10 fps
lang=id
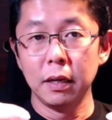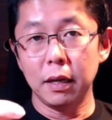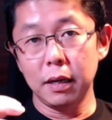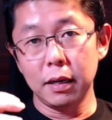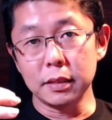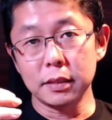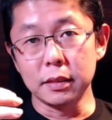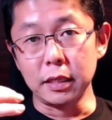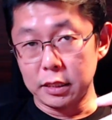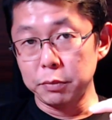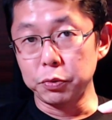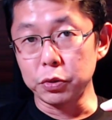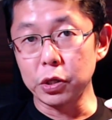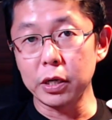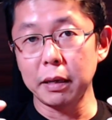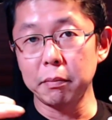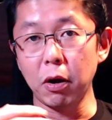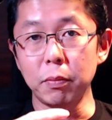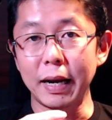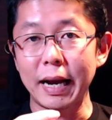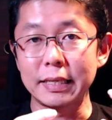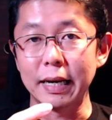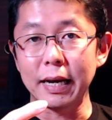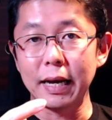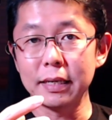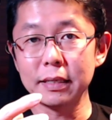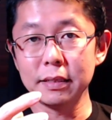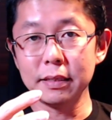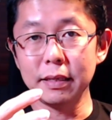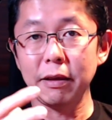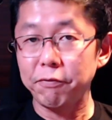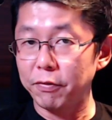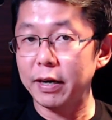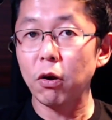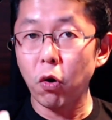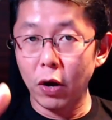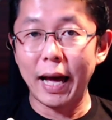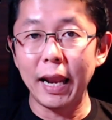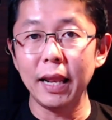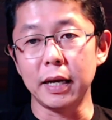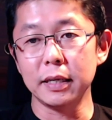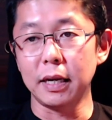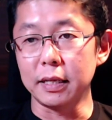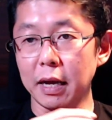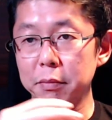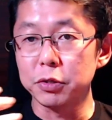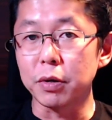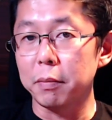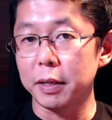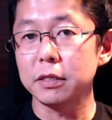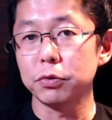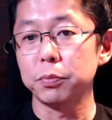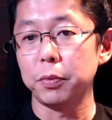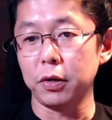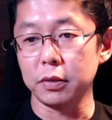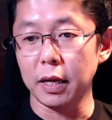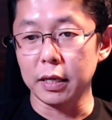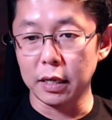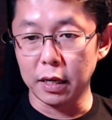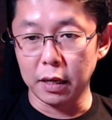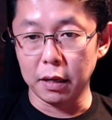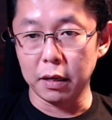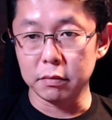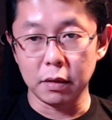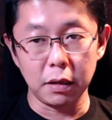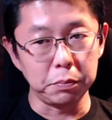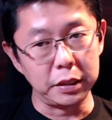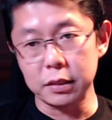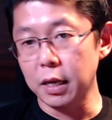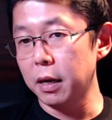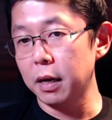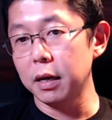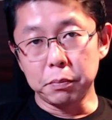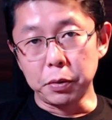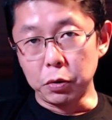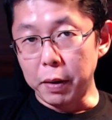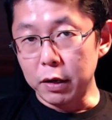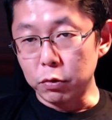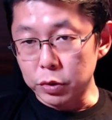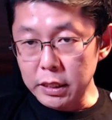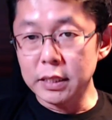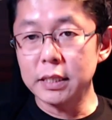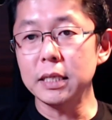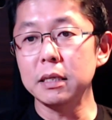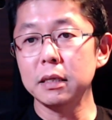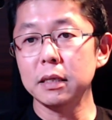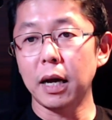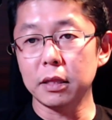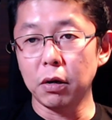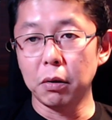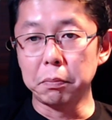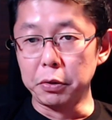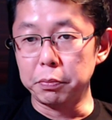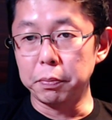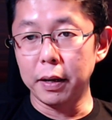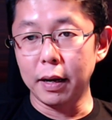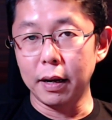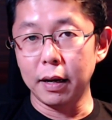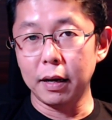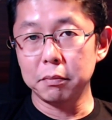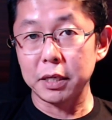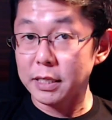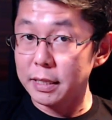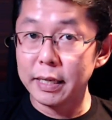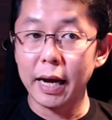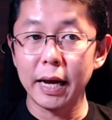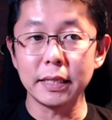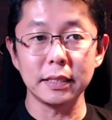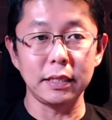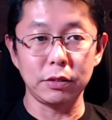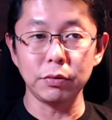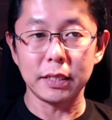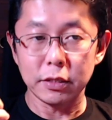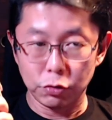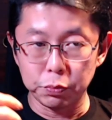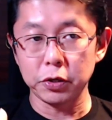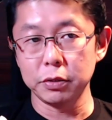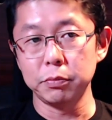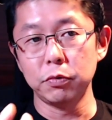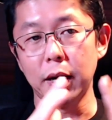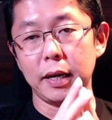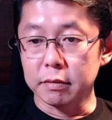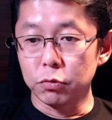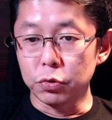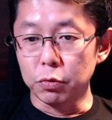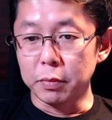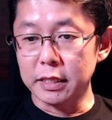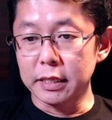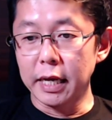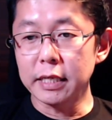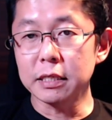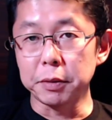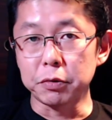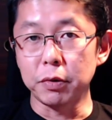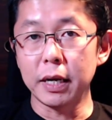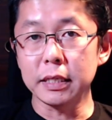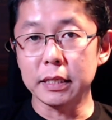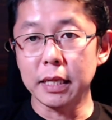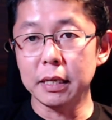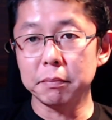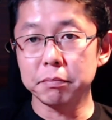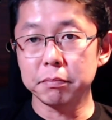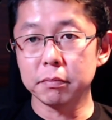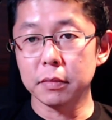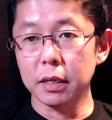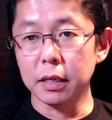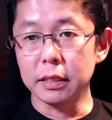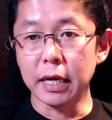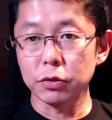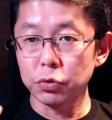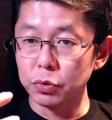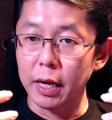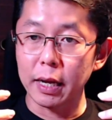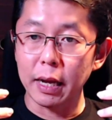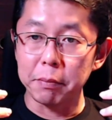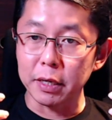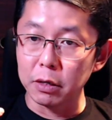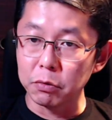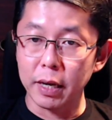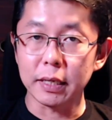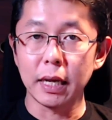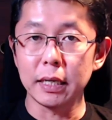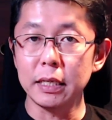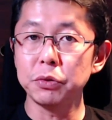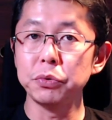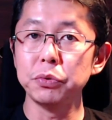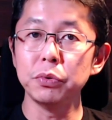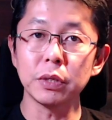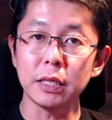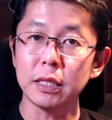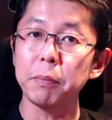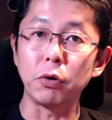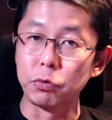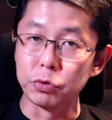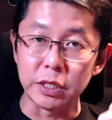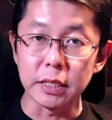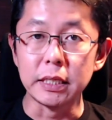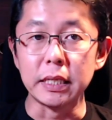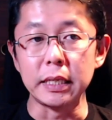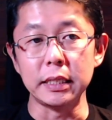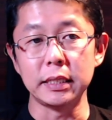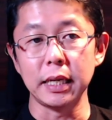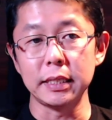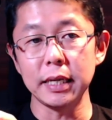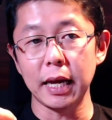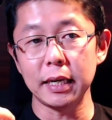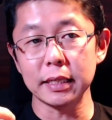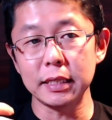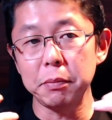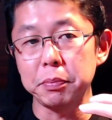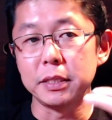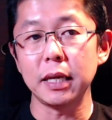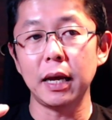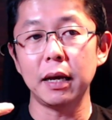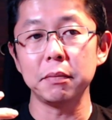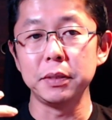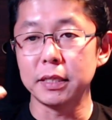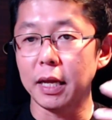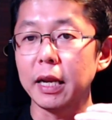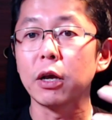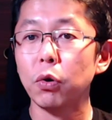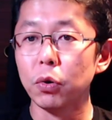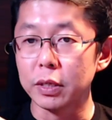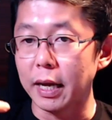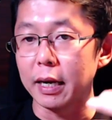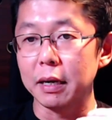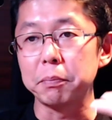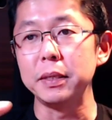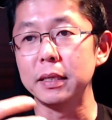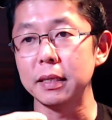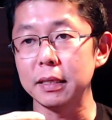uh, distributor yang mau mengadakan event lokal dari kami juga pasti support. Ada uh, bisa berupa nutrisi atau berupa merchandise itu kita support semua. Untuk merchandise kebetulan kita uh, yang sudah kami keluarkan itu kita produksi sendiri. Jadi kita bisa bisa nego dengan lebih